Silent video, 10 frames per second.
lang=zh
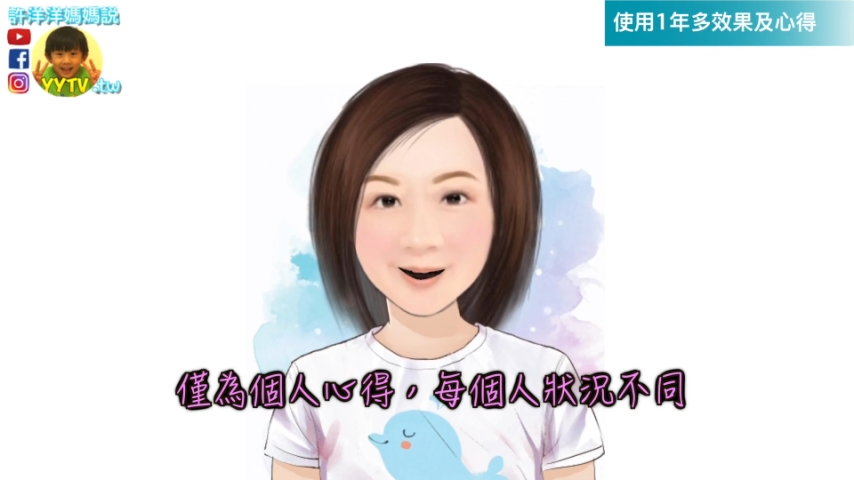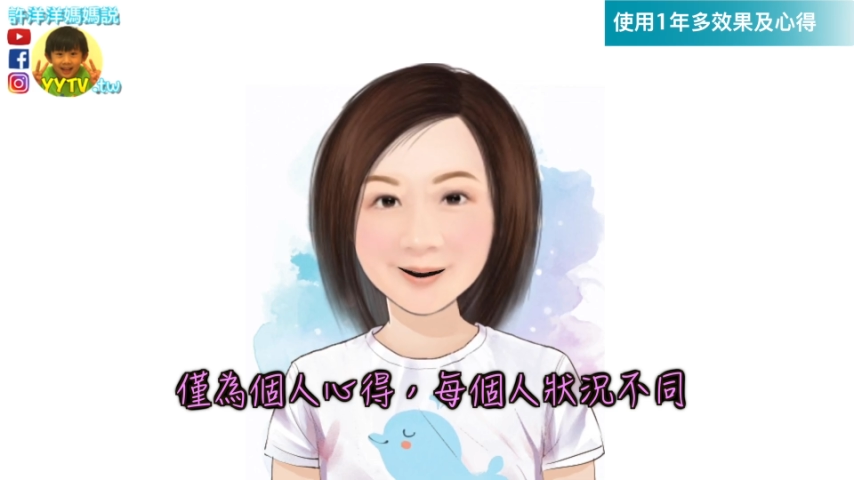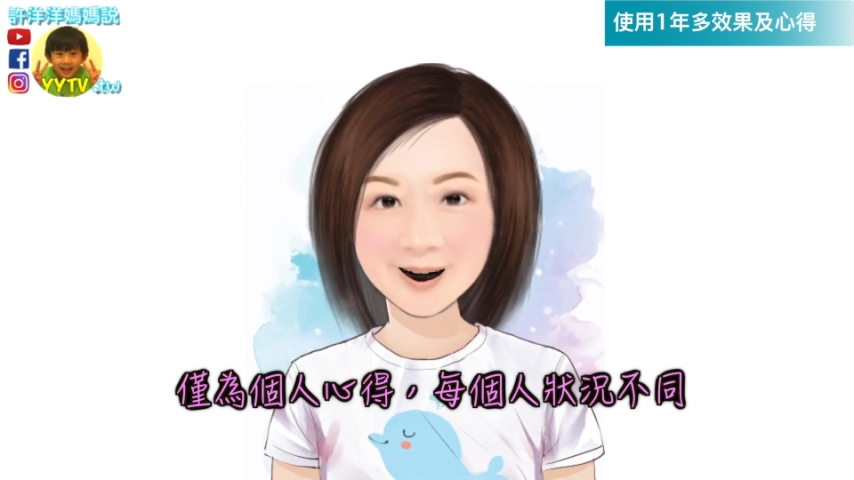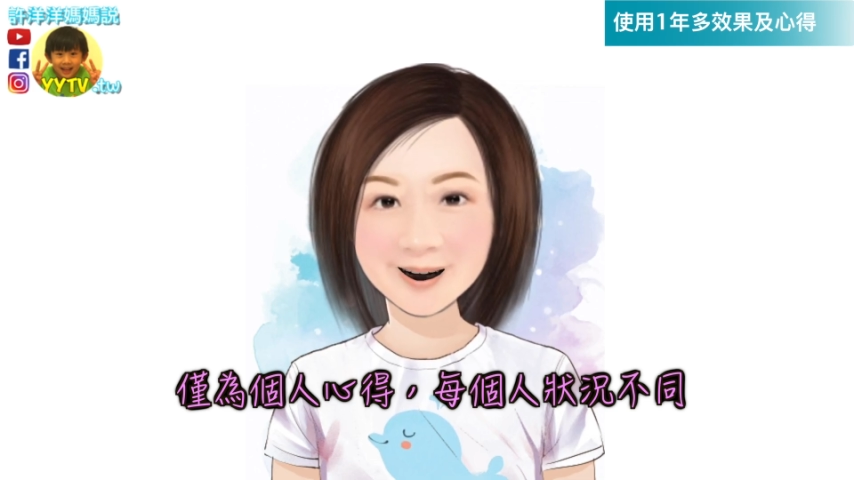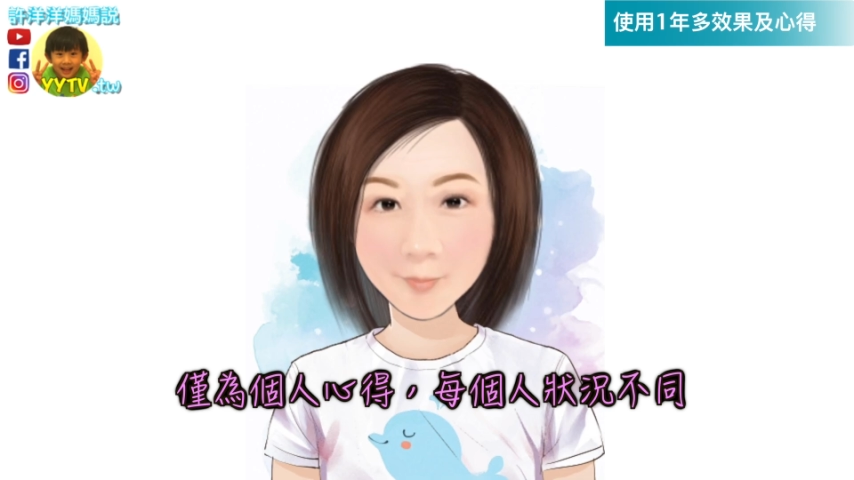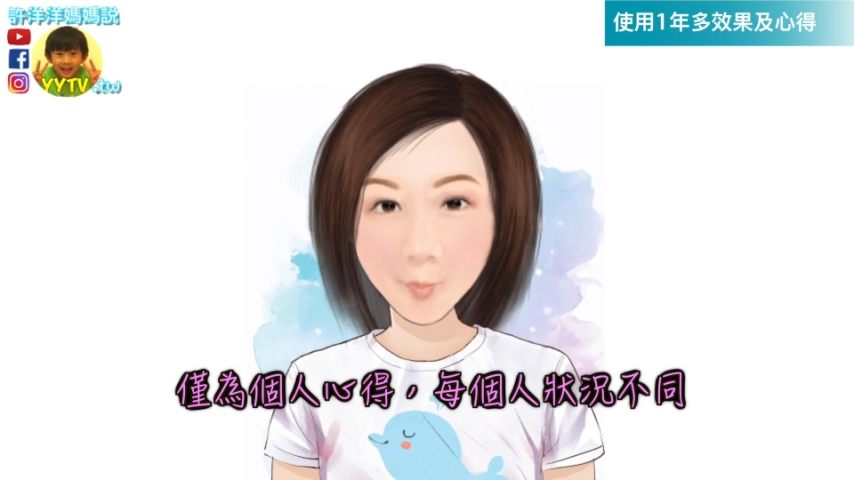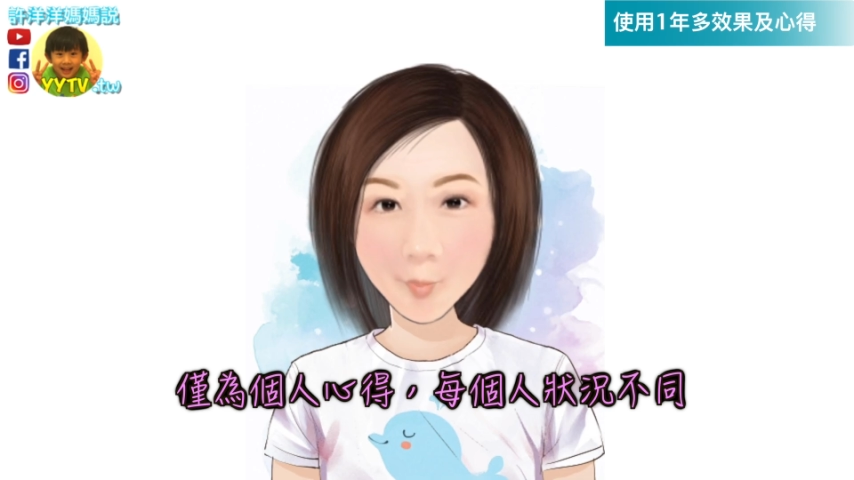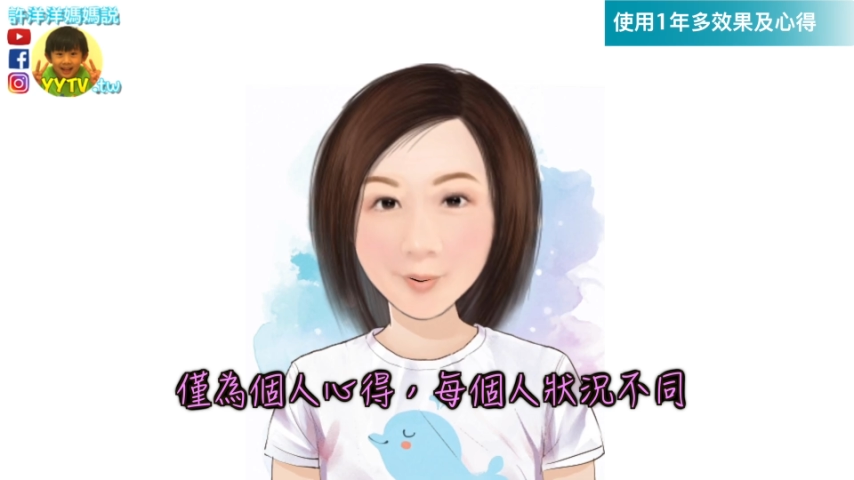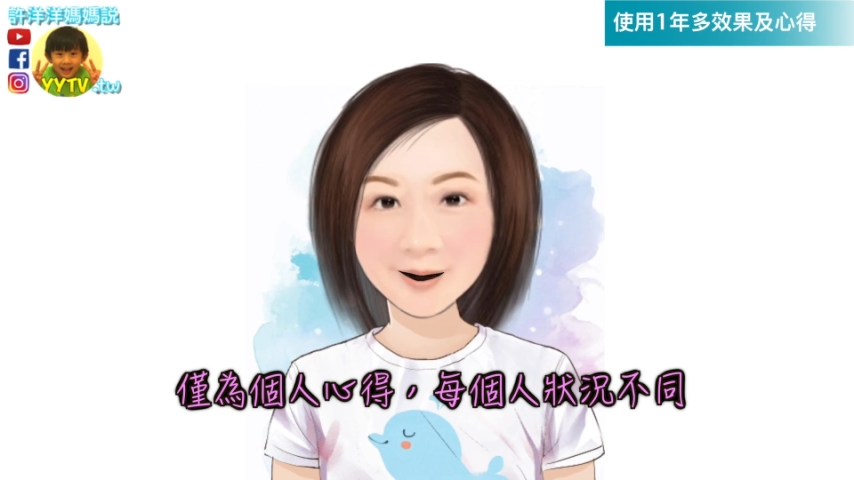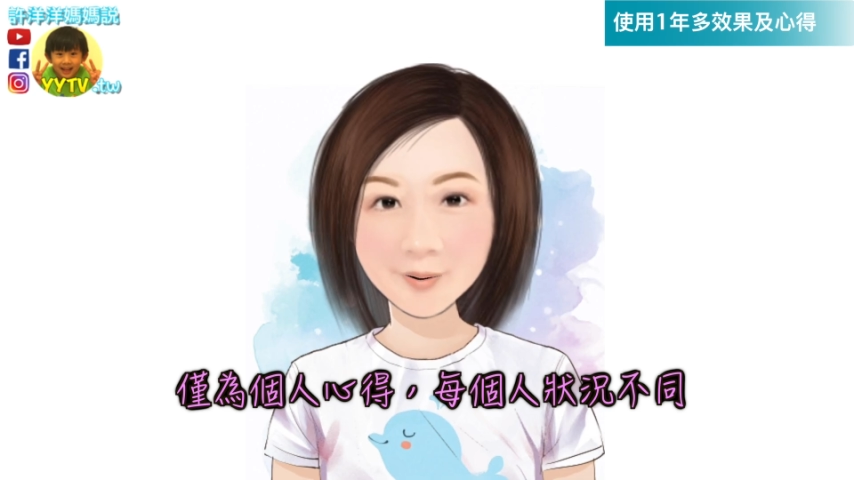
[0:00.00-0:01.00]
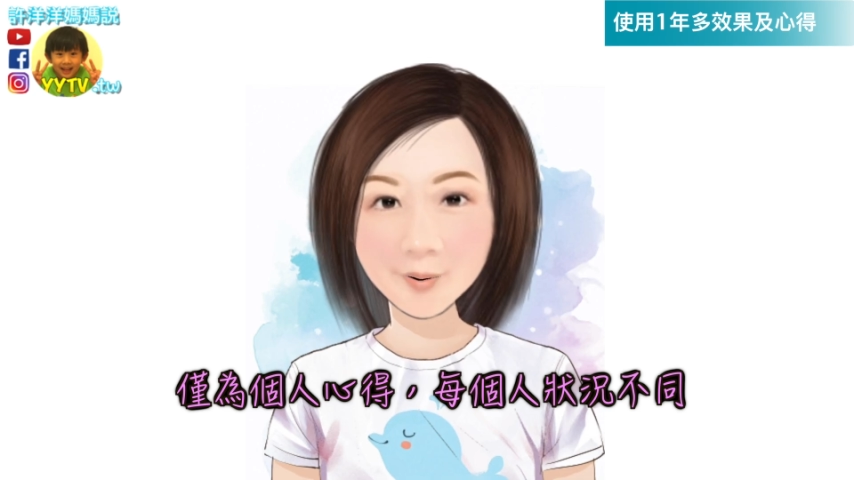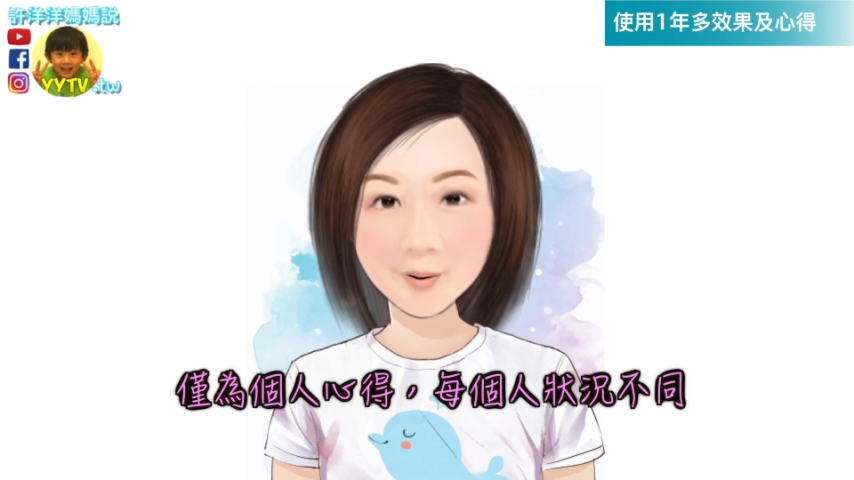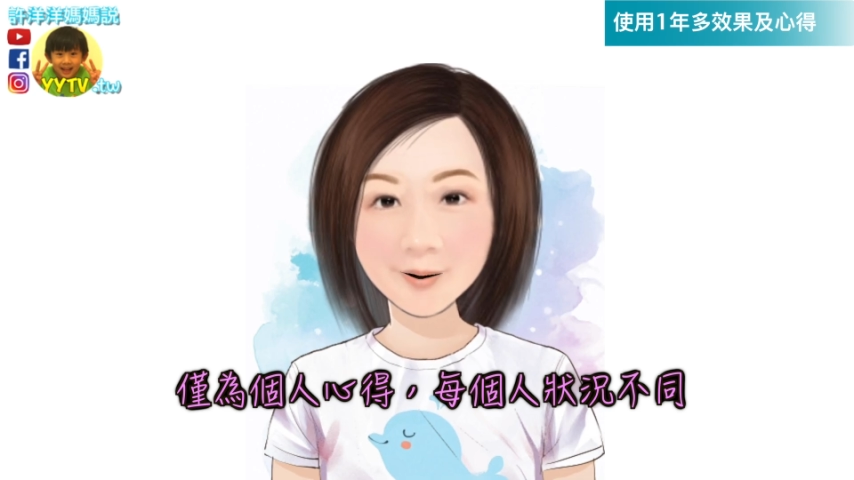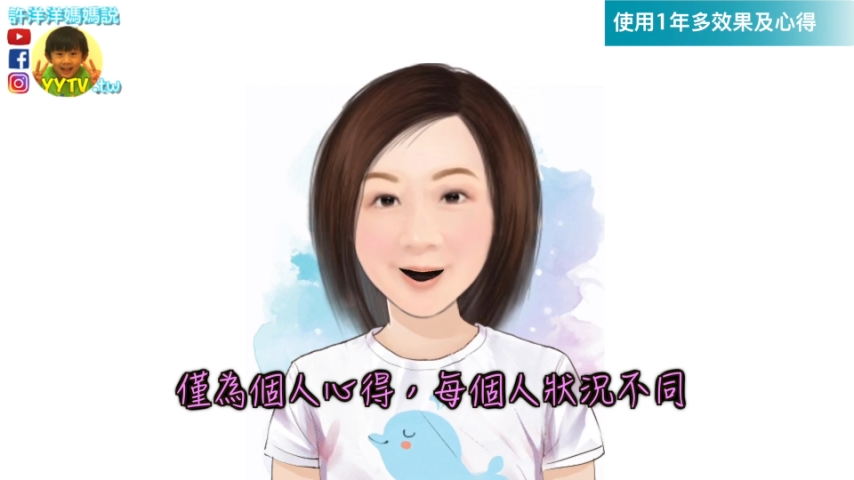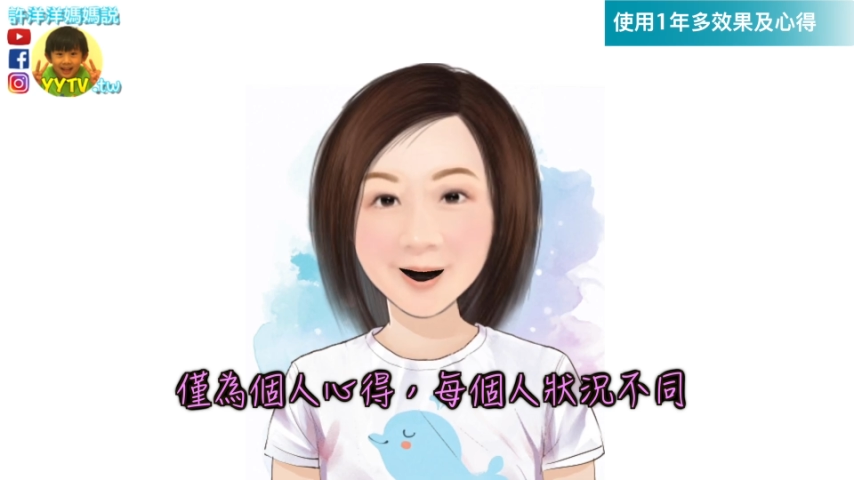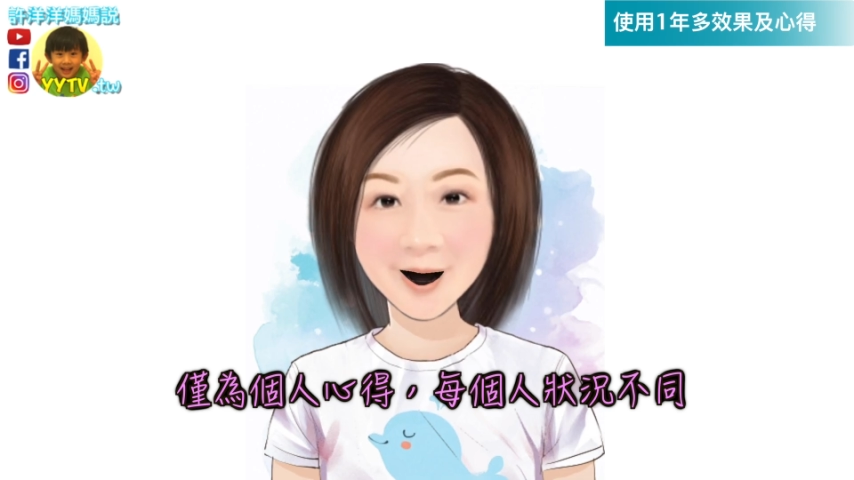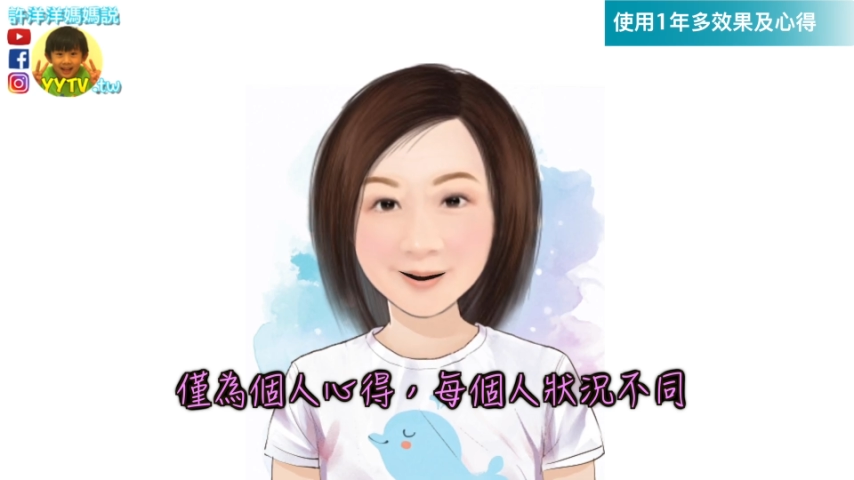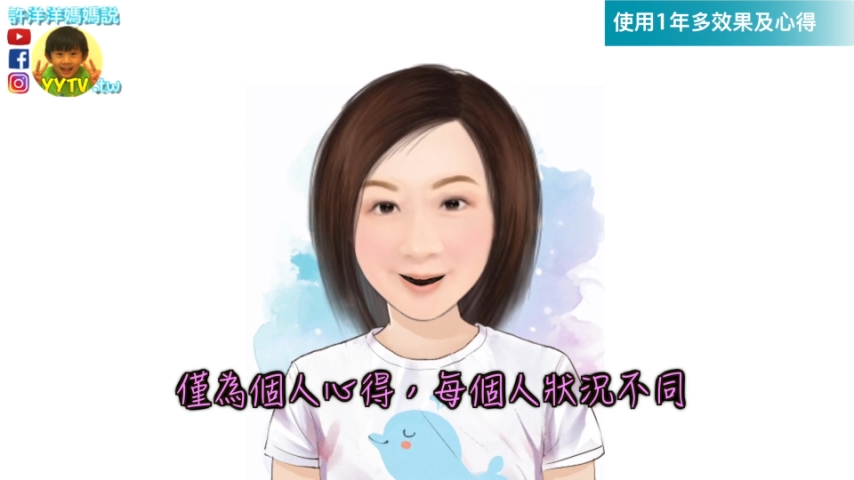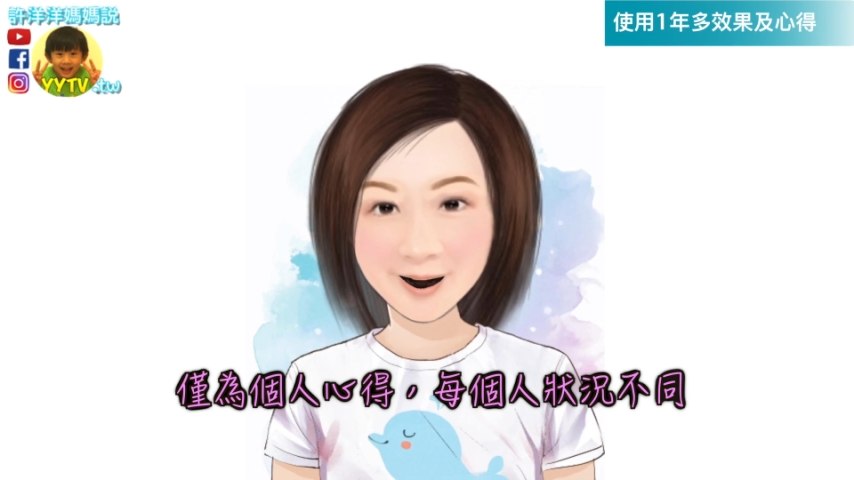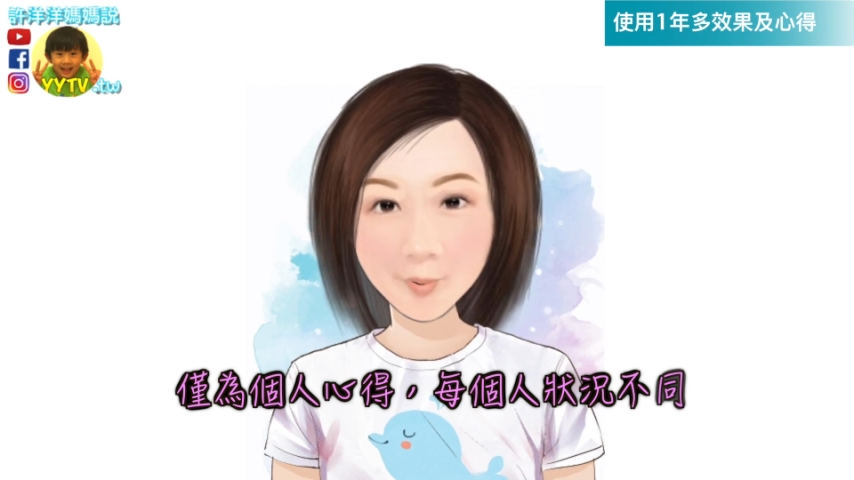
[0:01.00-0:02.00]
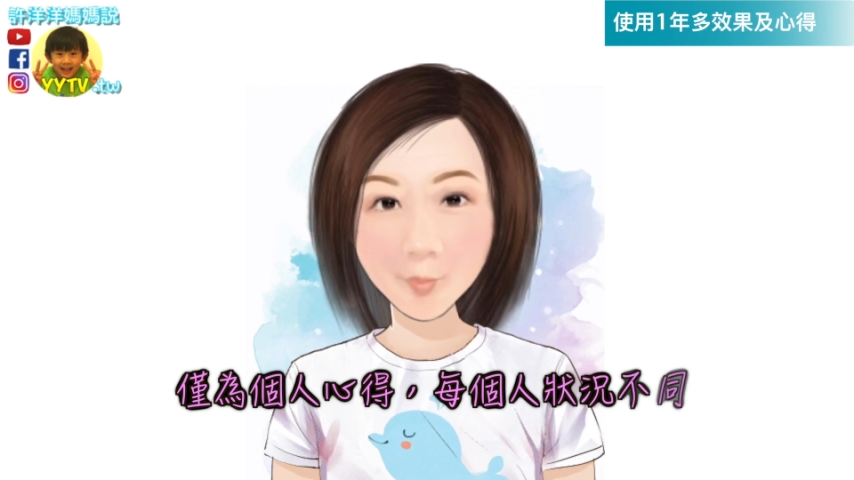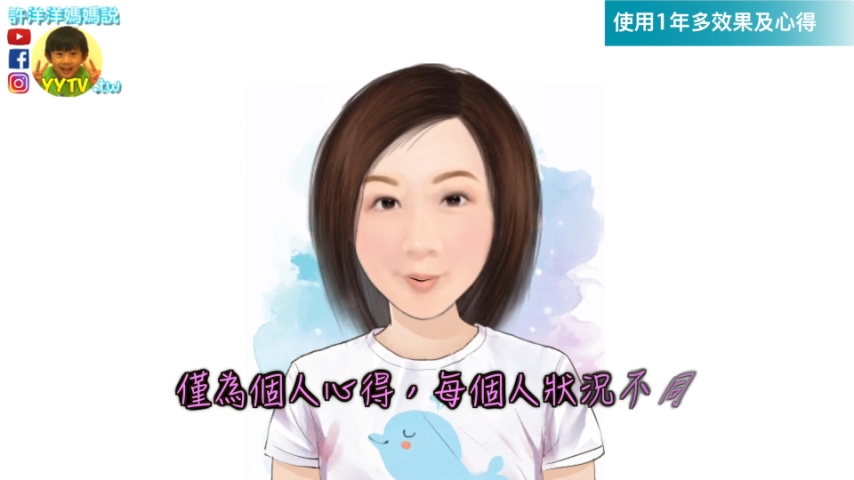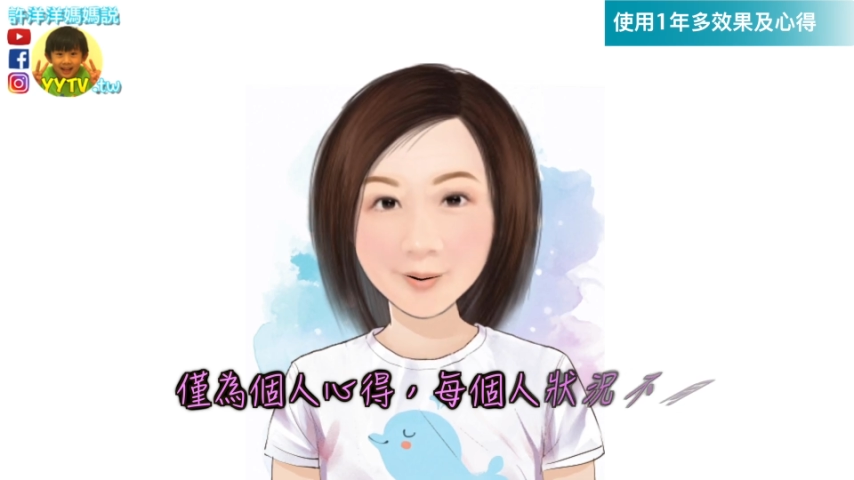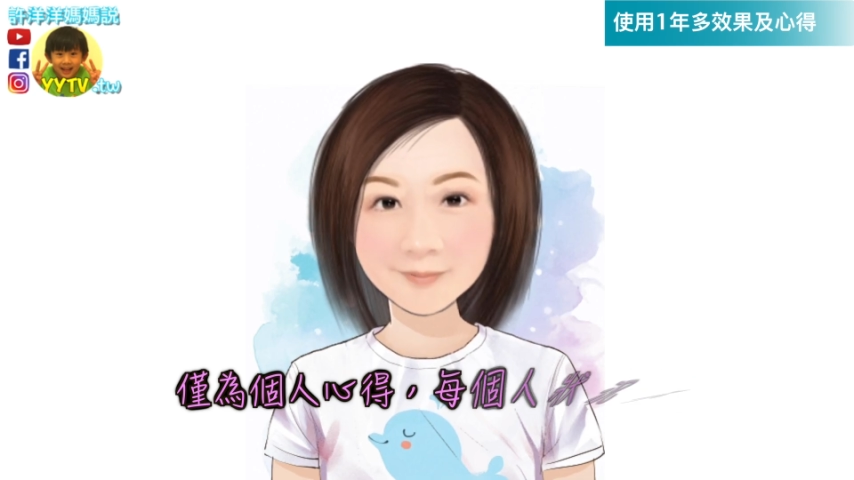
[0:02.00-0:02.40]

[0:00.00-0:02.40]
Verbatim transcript: 带角膜塑形都有很好的效果，